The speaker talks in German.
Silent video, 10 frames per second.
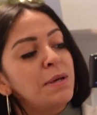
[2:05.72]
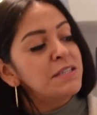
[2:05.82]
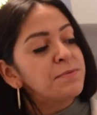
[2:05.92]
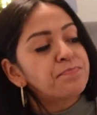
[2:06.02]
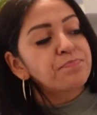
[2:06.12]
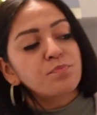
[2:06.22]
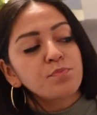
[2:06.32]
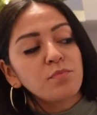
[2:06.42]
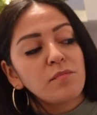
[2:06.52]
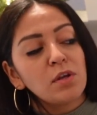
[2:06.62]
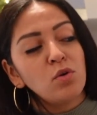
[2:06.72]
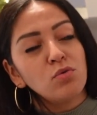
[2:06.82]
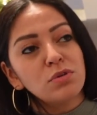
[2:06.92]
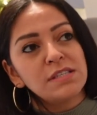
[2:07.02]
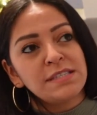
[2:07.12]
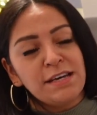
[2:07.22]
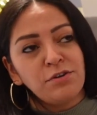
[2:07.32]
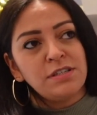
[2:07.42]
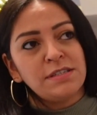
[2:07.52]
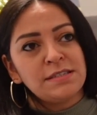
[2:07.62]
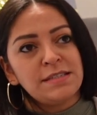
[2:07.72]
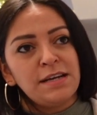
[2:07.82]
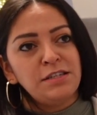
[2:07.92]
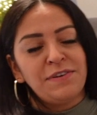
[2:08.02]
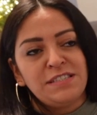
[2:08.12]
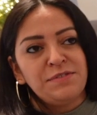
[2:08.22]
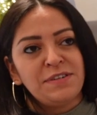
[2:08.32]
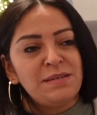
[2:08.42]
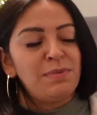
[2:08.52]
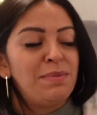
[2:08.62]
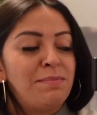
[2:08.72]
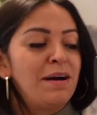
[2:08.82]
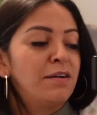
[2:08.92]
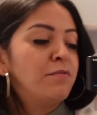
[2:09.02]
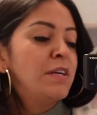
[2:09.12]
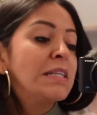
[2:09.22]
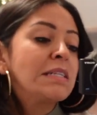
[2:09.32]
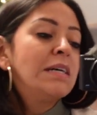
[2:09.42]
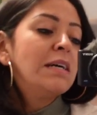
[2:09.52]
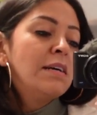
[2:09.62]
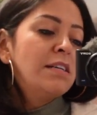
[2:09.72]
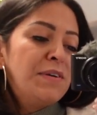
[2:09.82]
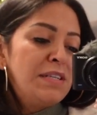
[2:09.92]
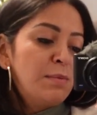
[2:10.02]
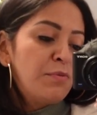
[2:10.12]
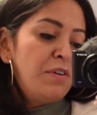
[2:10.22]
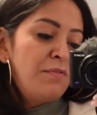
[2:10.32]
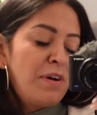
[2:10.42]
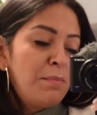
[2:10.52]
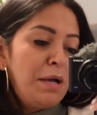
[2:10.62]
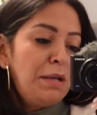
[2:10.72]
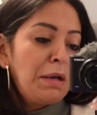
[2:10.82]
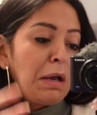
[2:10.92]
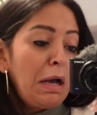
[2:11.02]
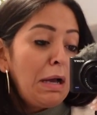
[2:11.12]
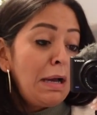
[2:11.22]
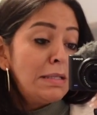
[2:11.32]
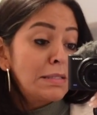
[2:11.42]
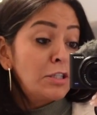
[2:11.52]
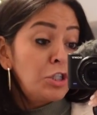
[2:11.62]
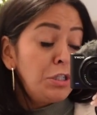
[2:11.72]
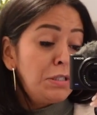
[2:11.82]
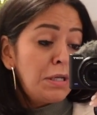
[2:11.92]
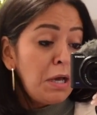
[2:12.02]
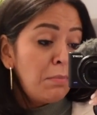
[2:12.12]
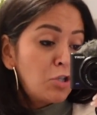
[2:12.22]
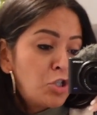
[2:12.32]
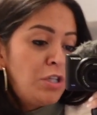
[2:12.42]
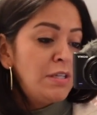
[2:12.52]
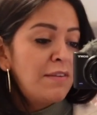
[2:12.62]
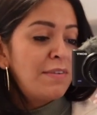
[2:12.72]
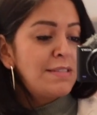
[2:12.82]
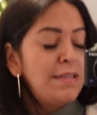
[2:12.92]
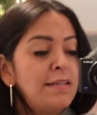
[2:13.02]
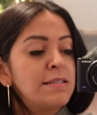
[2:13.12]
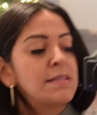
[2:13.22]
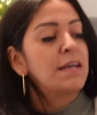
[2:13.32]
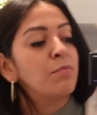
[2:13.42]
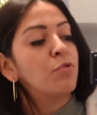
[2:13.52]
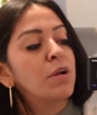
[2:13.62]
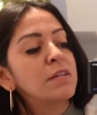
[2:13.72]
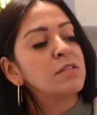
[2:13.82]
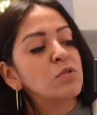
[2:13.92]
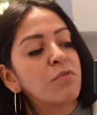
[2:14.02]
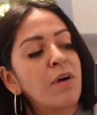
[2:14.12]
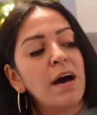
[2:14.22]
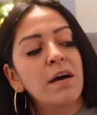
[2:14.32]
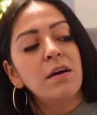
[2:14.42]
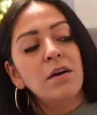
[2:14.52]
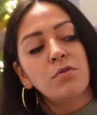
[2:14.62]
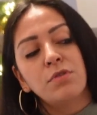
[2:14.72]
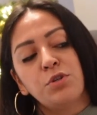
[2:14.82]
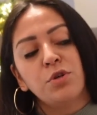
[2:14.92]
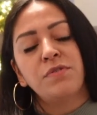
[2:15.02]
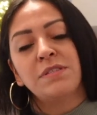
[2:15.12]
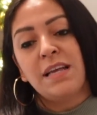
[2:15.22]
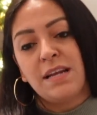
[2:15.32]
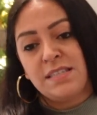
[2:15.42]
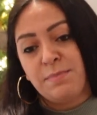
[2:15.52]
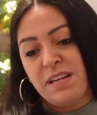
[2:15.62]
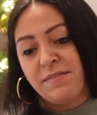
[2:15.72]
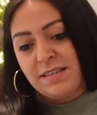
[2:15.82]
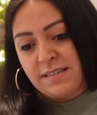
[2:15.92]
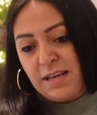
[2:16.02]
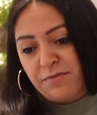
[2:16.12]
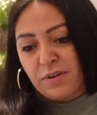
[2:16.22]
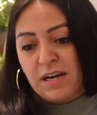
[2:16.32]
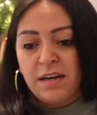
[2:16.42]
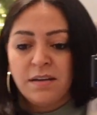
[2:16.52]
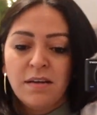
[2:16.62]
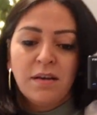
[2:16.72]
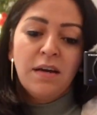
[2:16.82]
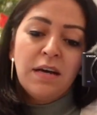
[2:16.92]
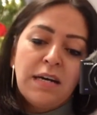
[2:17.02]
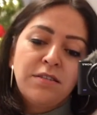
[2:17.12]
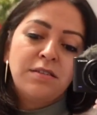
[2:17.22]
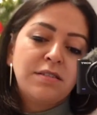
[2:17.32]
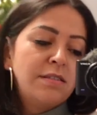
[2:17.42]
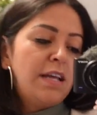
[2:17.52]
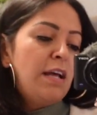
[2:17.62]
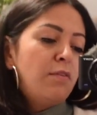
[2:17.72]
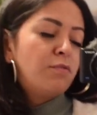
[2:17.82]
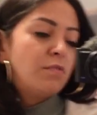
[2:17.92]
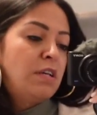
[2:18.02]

mit und zeige euch das dann. Ich weiß nicht, was er bei mir machen wird. Ich werde ihm auf jeden Fall meine Krankheitsgeschichte einmal schildern, was in den letzten drei Monaten so war. Und ich hoffe sehr, dass er mir da weiterhelfen kann. Ansonsten hilft,